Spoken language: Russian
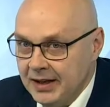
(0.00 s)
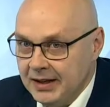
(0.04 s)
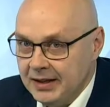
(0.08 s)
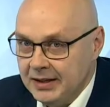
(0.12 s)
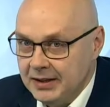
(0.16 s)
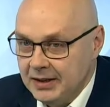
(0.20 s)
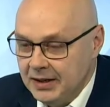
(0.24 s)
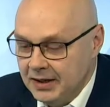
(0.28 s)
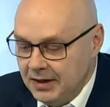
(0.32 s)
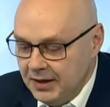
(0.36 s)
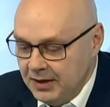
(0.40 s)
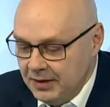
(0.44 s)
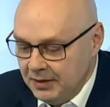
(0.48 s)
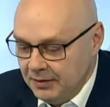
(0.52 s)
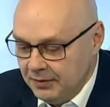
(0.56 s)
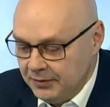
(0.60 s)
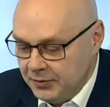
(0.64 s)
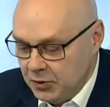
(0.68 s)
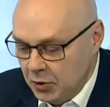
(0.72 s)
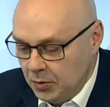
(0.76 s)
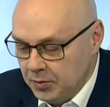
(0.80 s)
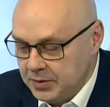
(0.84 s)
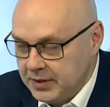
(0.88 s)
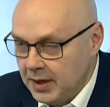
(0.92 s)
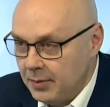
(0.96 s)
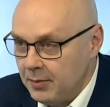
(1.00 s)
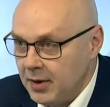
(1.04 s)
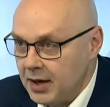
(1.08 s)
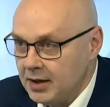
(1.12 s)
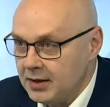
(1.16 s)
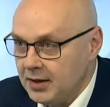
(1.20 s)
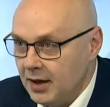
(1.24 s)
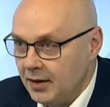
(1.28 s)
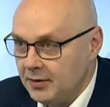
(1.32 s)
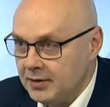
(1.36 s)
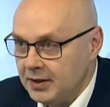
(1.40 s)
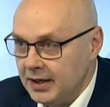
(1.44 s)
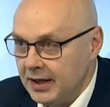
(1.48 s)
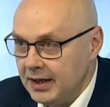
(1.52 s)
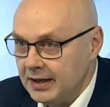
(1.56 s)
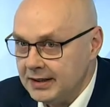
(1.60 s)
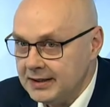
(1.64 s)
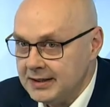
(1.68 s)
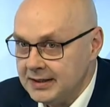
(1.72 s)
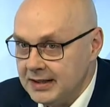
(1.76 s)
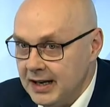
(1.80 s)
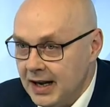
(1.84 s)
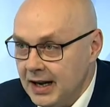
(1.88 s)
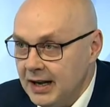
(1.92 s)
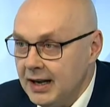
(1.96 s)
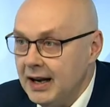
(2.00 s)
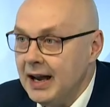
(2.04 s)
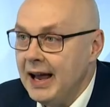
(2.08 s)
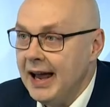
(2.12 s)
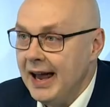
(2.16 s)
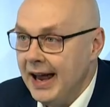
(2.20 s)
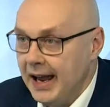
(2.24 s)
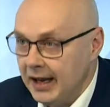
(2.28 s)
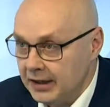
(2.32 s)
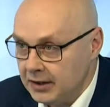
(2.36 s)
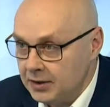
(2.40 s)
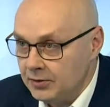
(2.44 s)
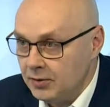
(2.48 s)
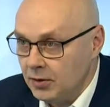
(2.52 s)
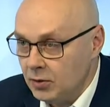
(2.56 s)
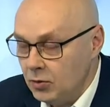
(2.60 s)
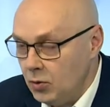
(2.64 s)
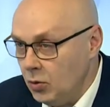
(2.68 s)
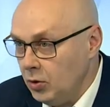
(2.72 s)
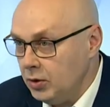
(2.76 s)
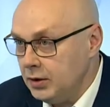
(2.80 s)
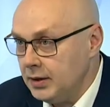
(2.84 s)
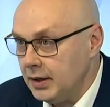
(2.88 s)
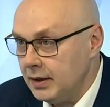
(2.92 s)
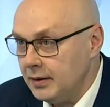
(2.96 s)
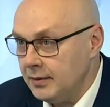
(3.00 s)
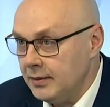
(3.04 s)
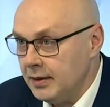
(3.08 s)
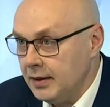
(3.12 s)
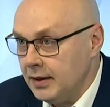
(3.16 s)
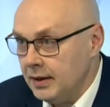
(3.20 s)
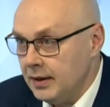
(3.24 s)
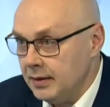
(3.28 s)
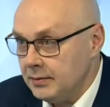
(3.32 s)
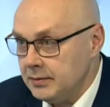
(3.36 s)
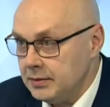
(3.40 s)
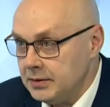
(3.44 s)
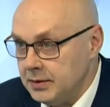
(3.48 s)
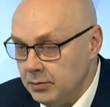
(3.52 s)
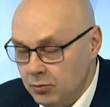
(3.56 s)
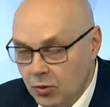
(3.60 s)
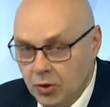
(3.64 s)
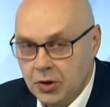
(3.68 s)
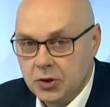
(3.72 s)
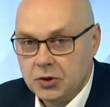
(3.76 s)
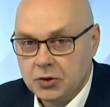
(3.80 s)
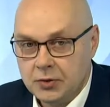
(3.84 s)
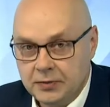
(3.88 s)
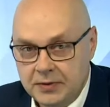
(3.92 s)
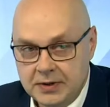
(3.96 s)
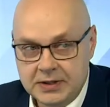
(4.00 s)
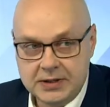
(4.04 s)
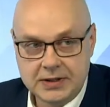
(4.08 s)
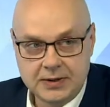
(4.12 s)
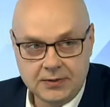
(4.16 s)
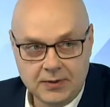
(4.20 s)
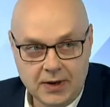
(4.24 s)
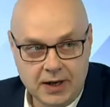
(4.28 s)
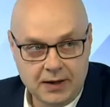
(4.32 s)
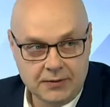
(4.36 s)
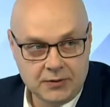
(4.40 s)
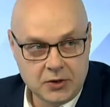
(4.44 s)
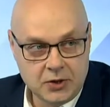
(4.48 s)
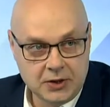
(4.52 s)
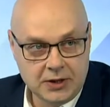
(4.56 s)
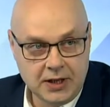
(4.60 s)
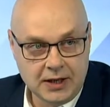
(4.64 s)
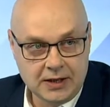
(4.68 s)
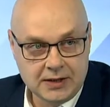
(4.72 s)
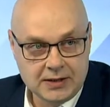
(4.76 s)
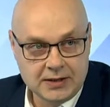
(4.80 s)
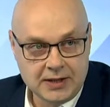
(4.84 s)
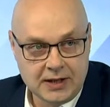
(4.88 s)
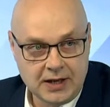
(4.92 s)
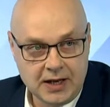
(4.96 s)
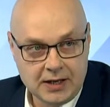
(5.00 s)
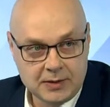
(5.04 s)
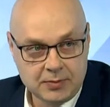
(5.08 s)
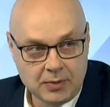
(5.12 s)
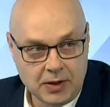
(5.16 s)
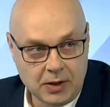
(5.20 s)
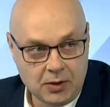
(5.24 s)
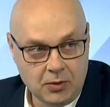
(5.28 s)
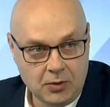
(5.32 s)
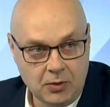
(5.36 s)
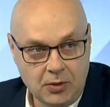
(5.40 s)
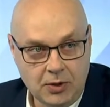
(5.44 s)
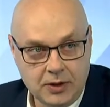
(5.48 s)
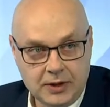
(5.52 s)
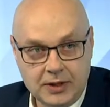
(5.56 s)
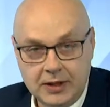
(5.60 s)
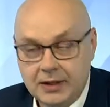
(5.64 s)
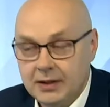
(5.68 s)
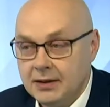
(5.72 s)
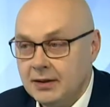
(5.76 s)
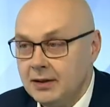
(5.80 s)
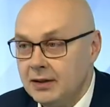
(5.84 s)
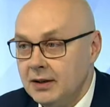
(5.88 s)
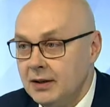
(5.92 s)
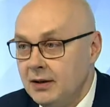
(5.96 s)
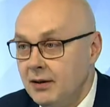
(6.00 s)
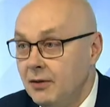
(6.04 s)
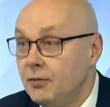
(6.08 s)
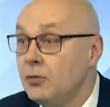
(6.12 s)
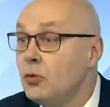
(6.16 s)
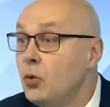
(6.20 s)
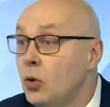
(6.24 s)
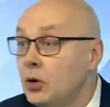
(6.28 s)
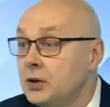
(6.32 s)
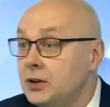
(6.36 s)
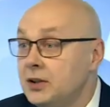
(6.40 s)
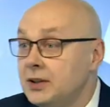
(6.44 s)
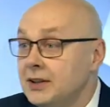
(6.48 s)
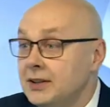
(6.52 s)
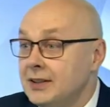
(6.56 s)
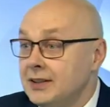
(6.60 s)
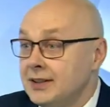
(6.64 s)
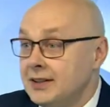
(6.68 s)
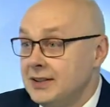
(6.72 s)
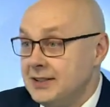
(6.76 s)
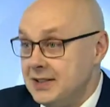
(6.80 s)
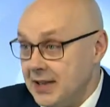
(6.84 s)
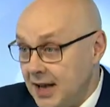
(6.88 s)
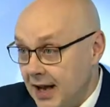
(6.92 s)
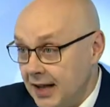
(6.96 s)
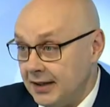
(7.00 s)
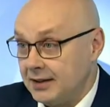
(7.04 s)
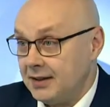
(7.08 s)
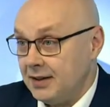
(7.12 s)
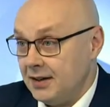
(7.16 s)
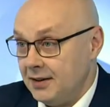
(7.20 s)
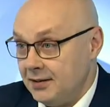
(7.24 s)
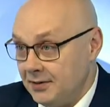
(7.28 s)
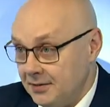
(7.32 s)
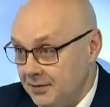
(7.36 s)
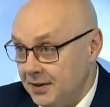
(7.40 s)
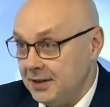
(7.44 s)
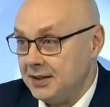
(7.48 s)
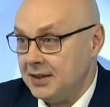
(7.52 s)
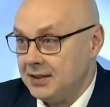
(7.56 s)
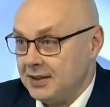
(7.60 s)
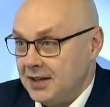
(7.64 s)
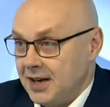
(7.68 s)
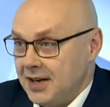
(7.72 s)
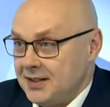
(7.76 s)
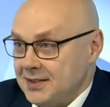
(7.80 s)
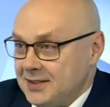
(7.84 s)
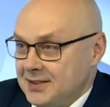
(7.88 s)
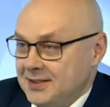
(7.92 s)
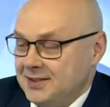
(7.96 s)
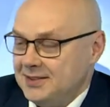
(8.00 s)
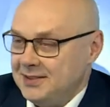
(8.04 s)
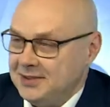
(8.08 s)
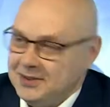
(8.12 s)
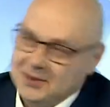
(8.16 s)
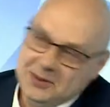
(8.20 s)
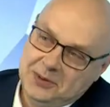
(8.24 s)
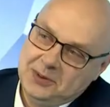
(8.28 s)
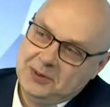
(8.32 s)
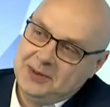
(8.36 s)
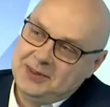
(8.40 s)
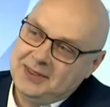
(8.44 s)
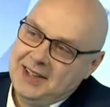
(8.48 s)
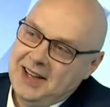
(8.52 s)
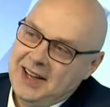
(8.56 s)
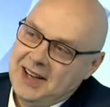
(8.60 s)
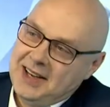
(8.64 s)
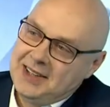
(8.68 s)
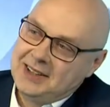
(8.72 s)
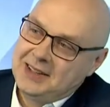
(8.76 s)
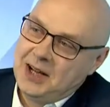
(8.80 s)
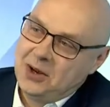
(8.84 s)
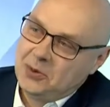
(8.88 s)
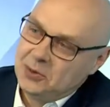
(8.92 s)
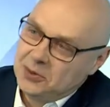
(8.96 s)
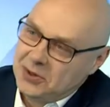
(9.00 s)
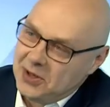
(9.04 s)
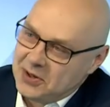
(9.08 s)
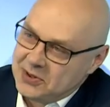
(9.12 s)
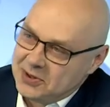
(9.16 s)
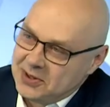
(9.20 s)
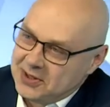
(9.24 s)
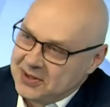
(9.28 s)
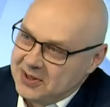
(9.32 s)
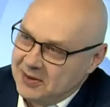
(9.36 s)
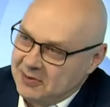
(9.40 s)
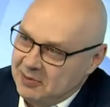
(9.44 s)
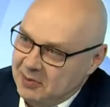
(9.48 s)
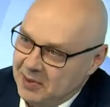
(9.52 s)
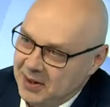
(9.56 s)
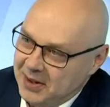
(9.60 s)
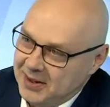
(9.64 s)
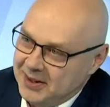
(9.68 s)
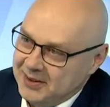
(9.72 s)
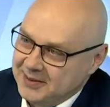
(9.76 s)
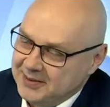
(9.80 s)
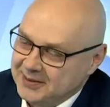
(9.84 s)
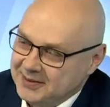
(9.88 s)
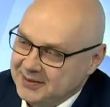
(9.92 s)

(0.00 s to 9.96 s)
И в чем самая главная цель этого года, тем более, что фестиваль в 14 раз проходит в год театра. В этот раз так удачно совпало.